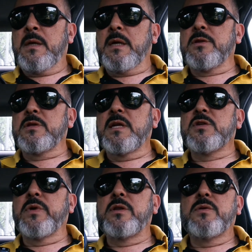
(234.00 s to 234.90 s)
Entonces les
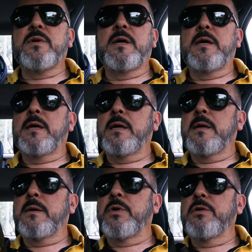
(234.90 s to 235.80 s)
cuento
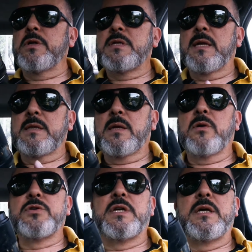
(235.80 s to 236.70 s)
que, eh, bueno, este lente lo
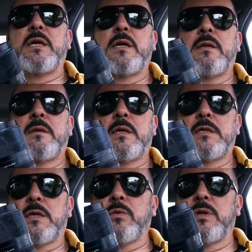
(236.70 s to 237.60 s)
conseguí de
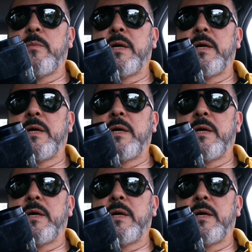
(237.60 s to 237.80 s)
segunda